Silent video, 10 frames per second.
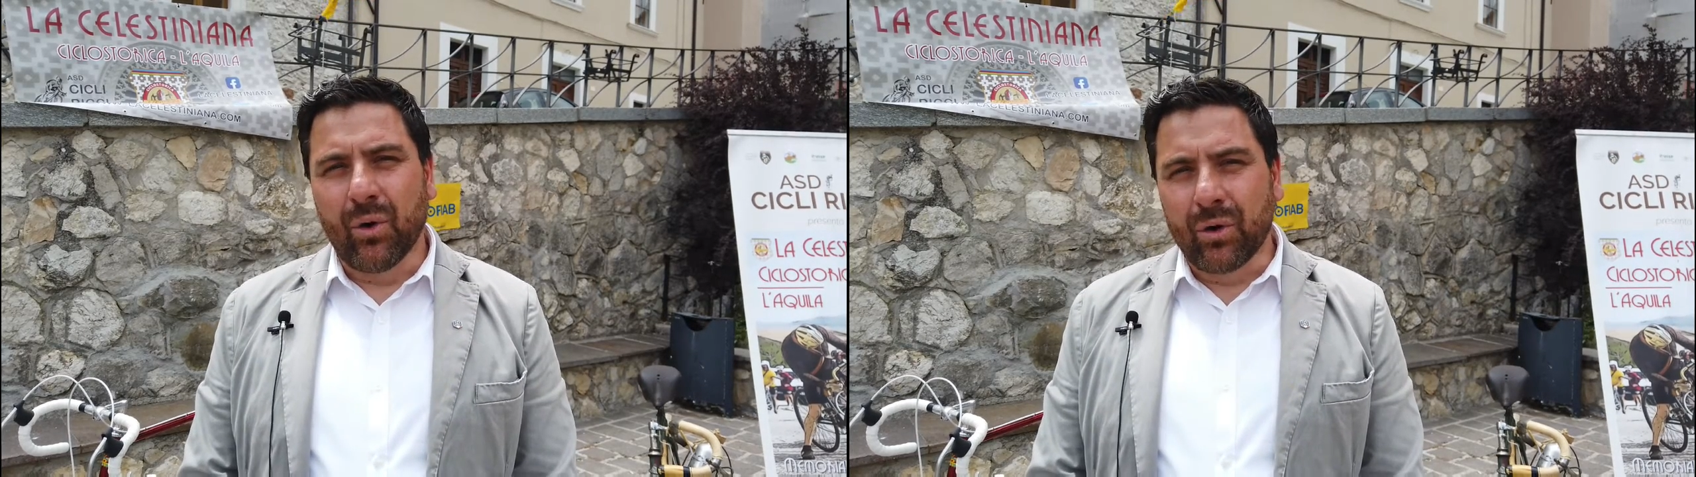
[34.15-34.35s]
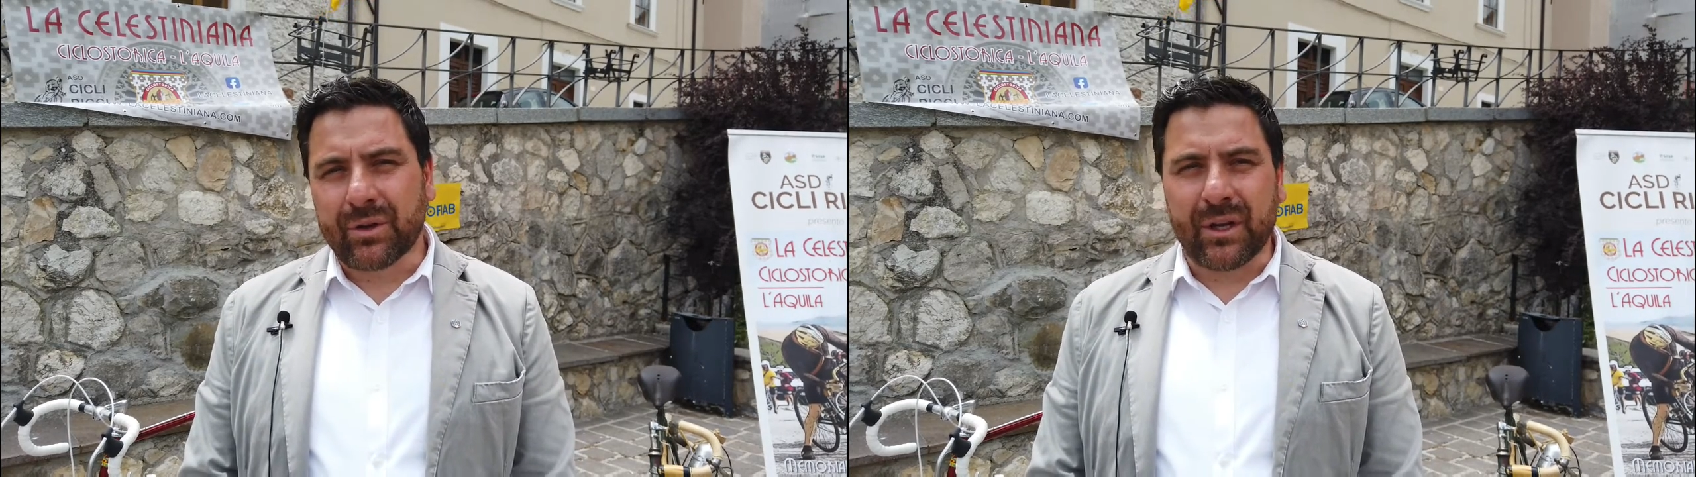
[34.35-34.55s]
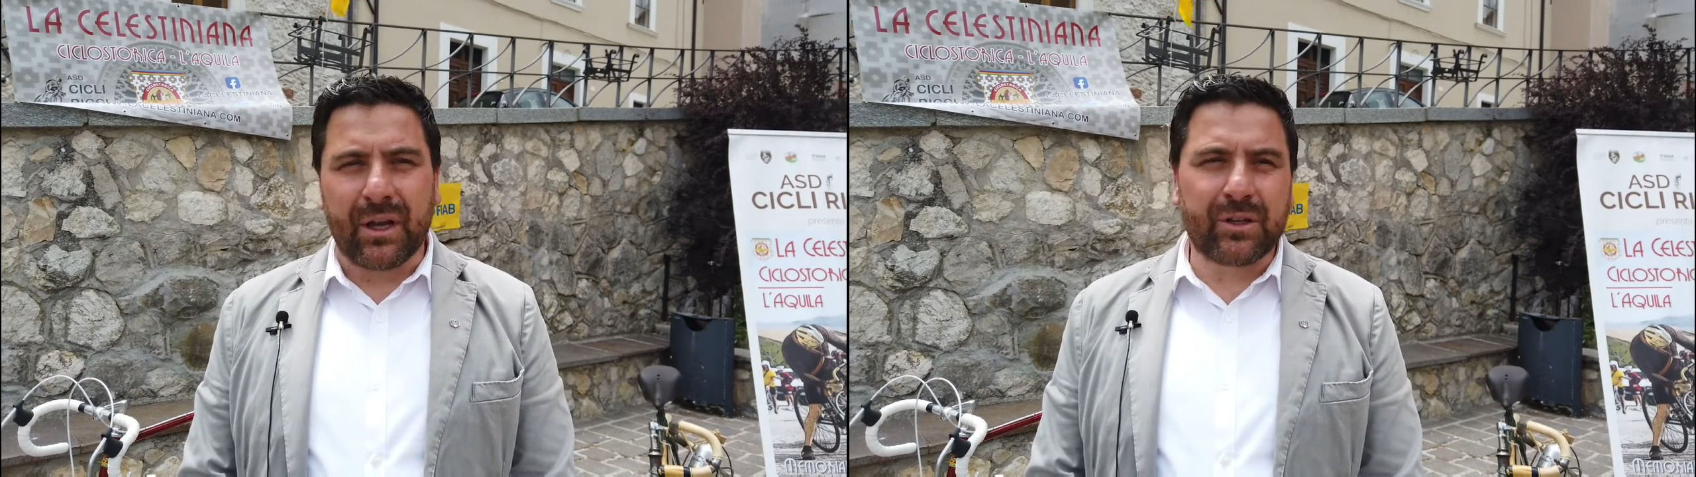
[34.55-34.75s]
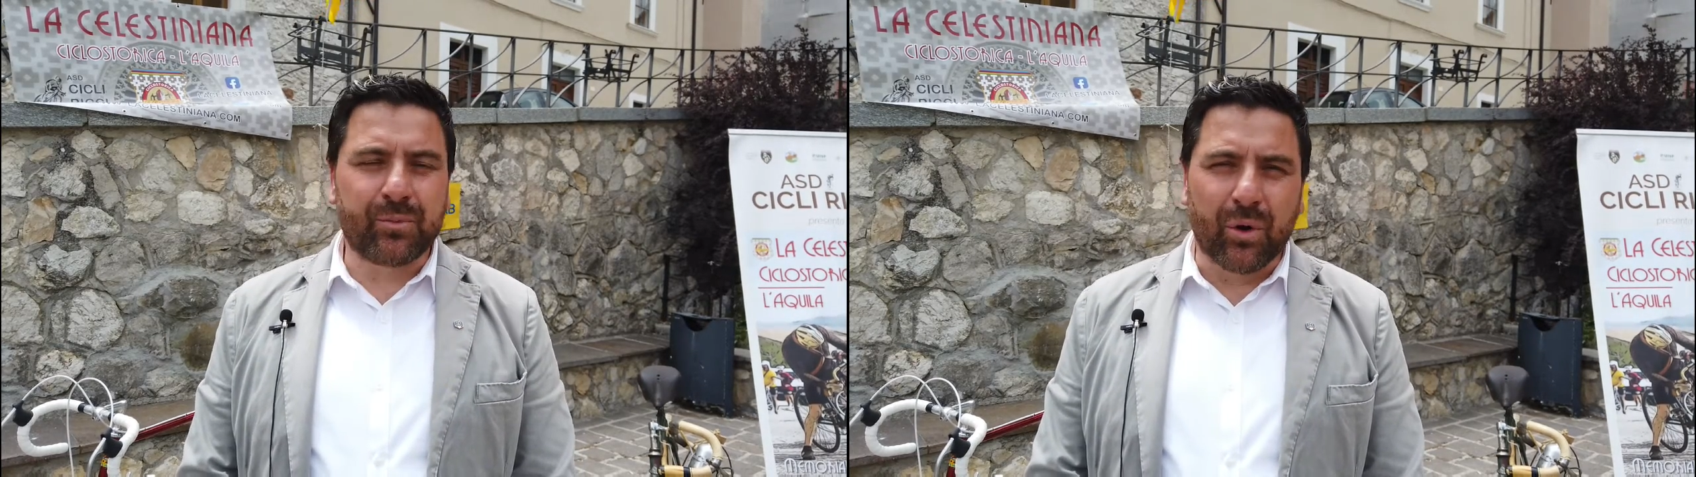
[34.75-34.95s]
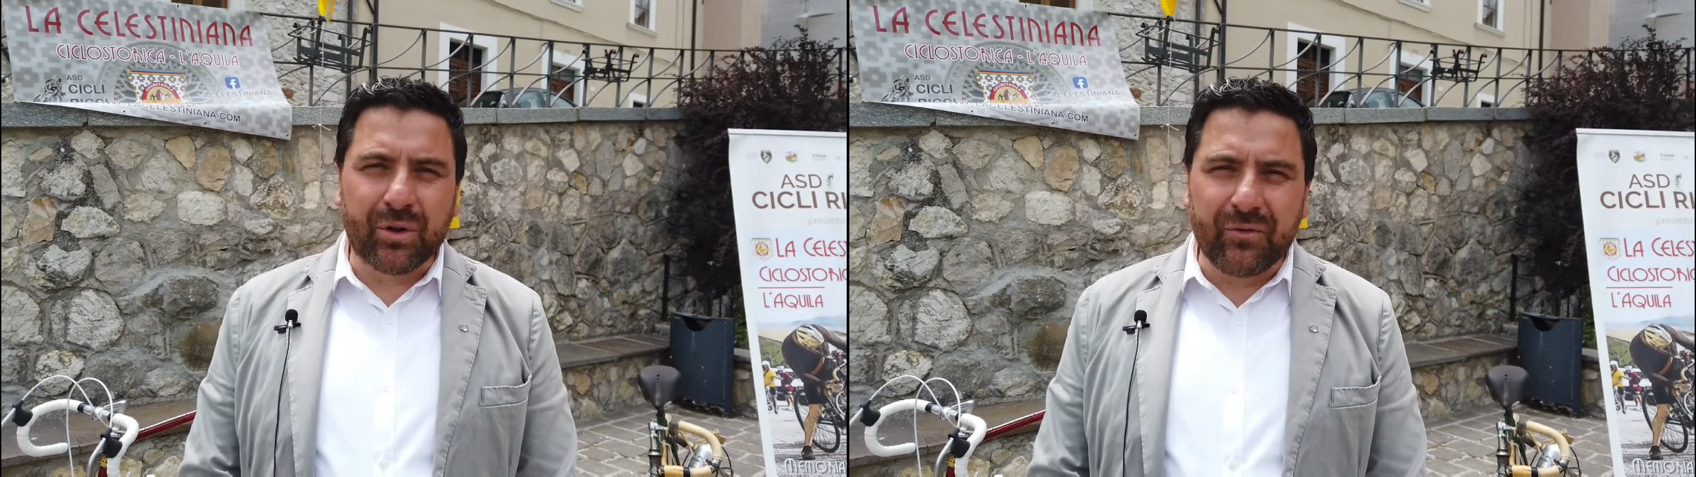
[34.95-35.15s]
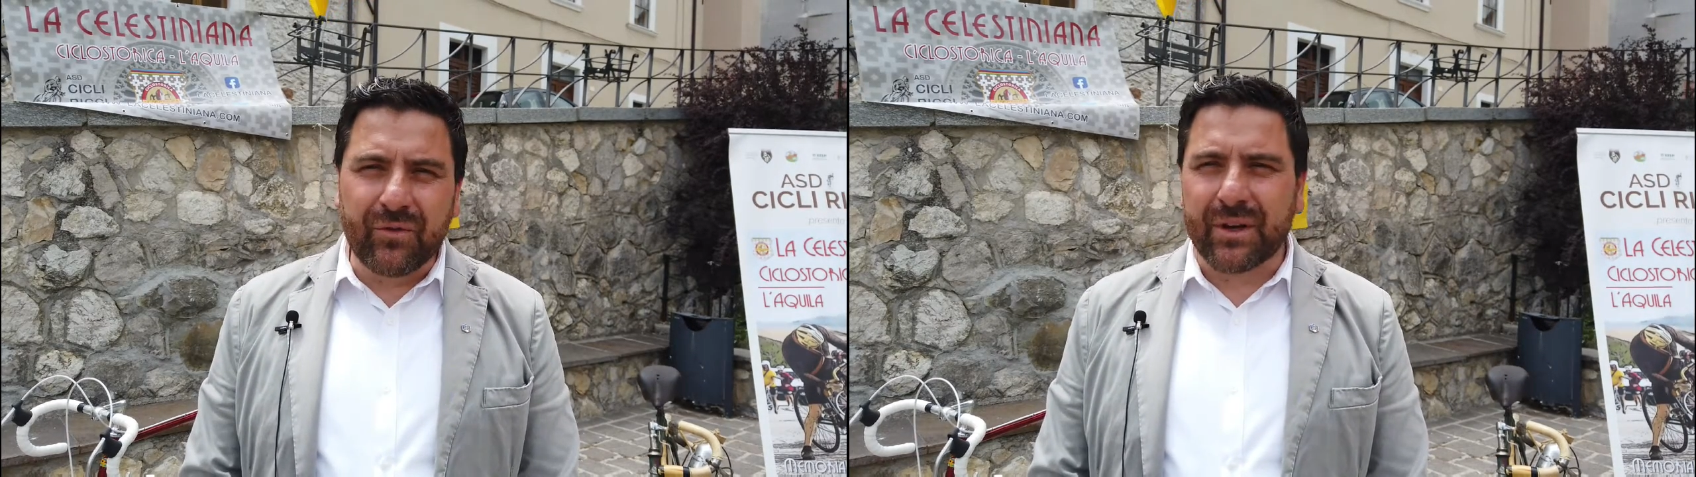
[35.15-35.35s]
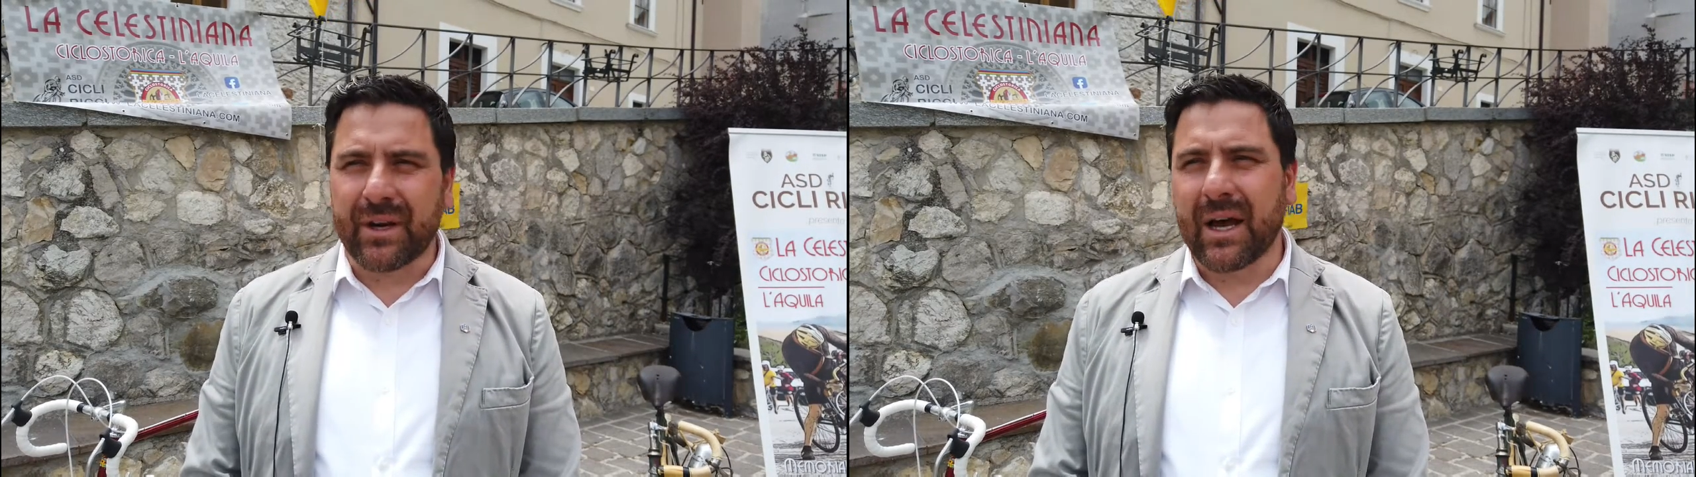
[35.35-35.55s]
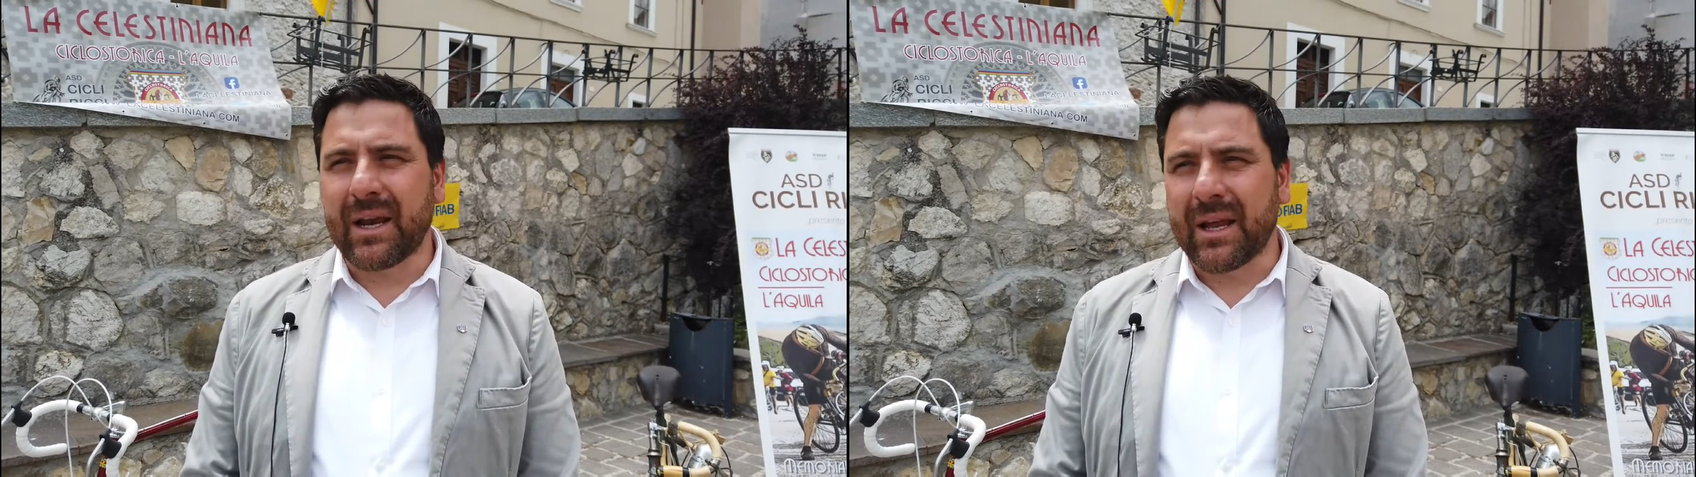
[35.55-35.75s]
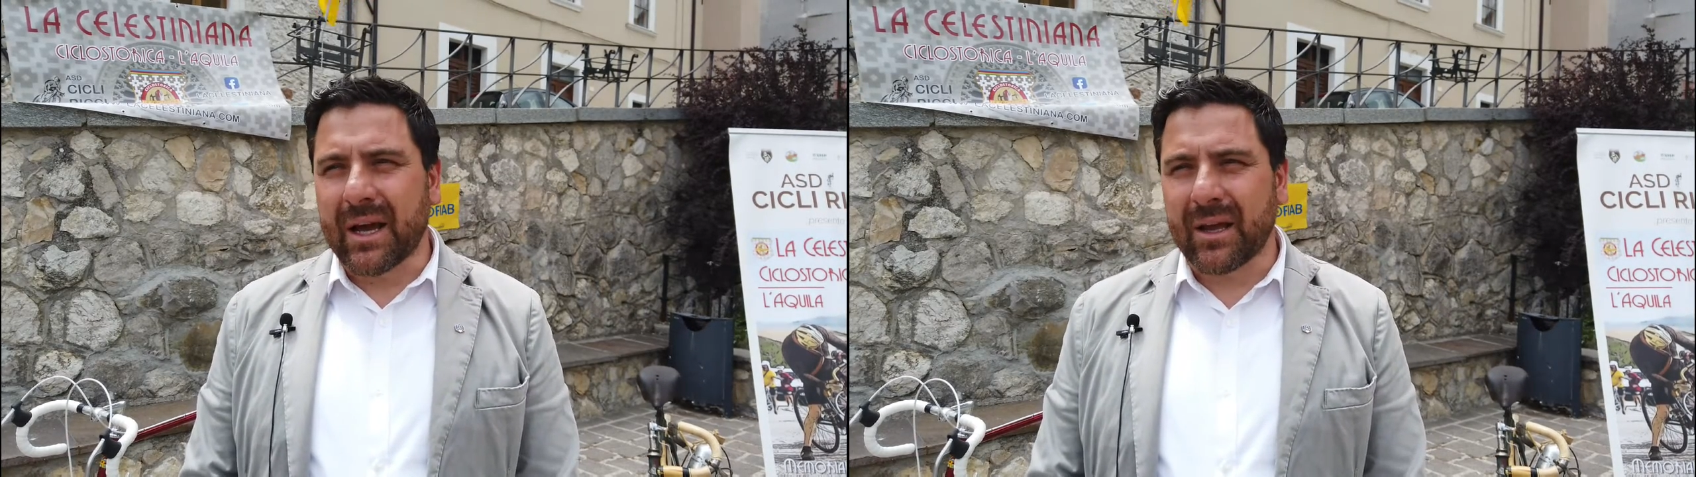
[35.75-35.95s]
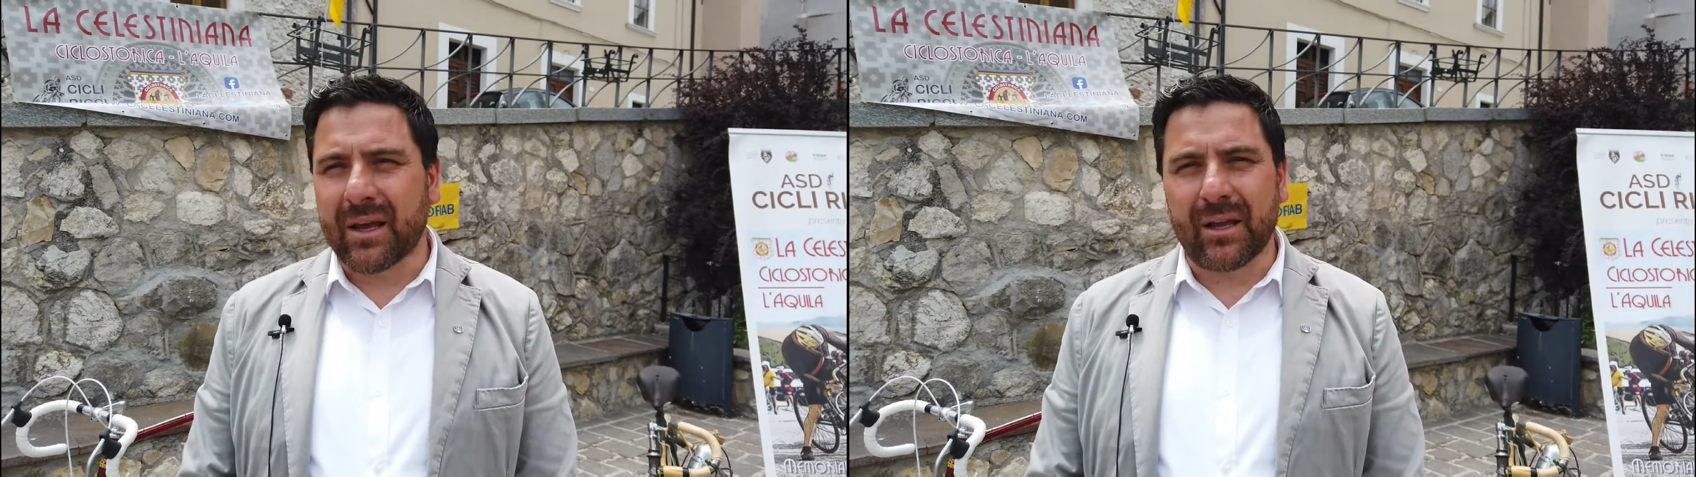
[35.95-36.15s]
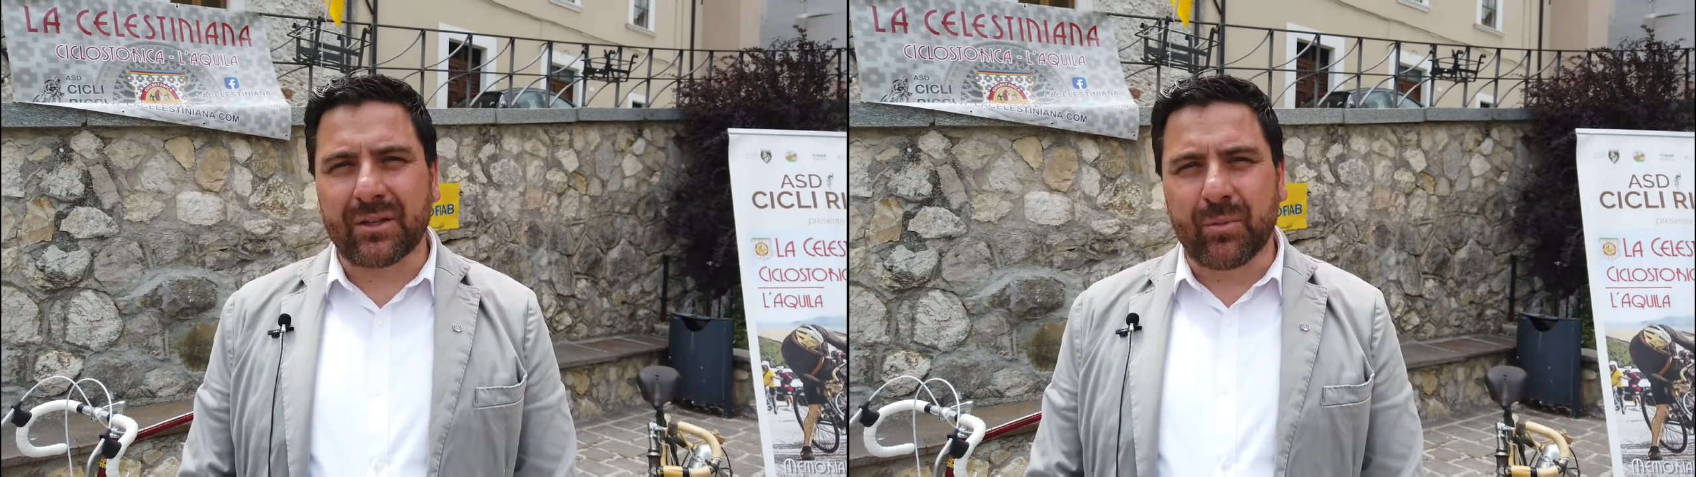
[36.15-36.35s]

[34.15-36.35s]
oltre ai sport invernali anche